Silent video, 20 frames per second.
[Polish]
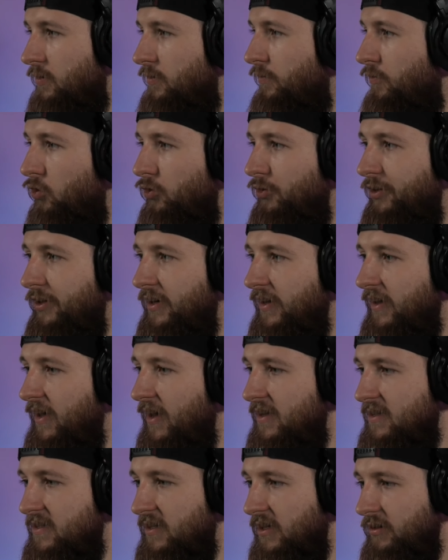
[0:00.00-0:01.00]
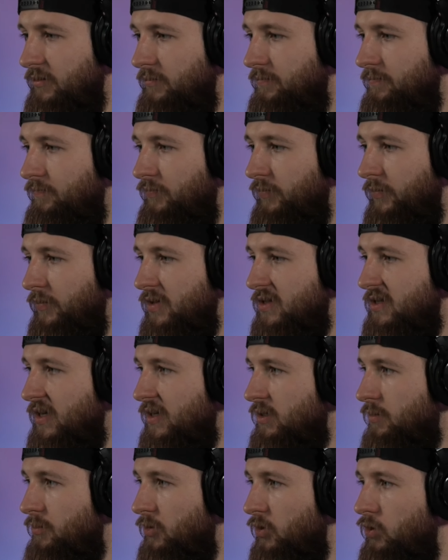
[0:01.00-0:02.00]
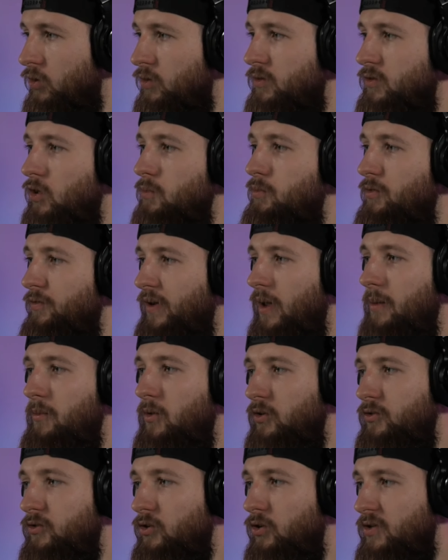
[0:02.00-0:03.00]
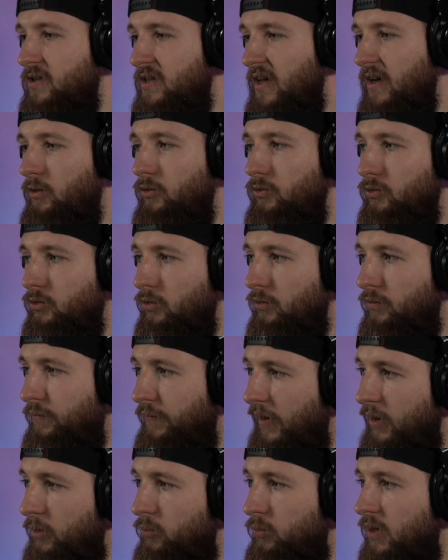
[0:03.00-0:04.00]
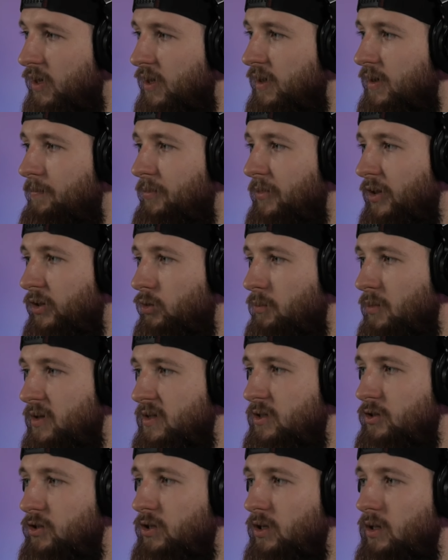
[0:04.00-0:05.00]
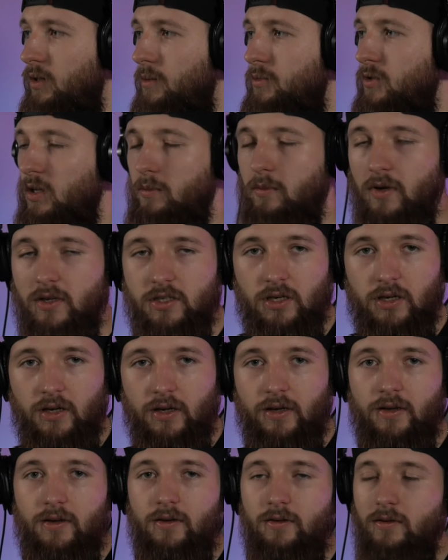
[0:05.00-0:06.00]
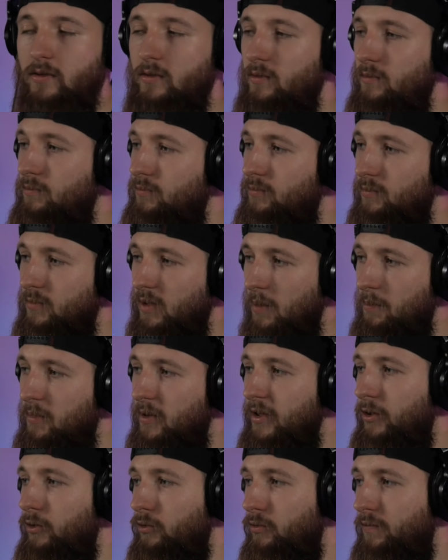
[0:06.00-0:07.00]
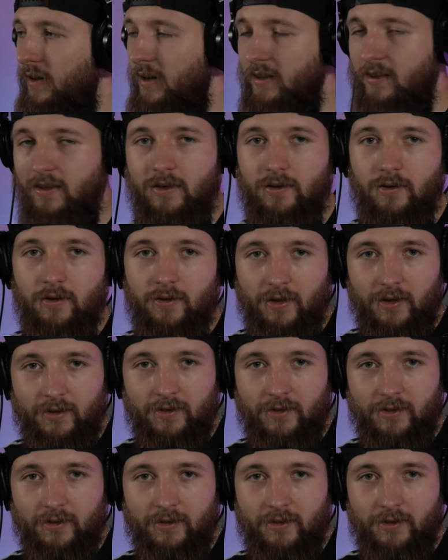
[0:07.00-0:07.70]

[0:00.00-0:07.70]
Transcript: folder Geyser. Więc ja sobie go skopiowałem Ctrl-C, Ctrl-V, natomiast jeżeli na przykład macie te pliki otwarte na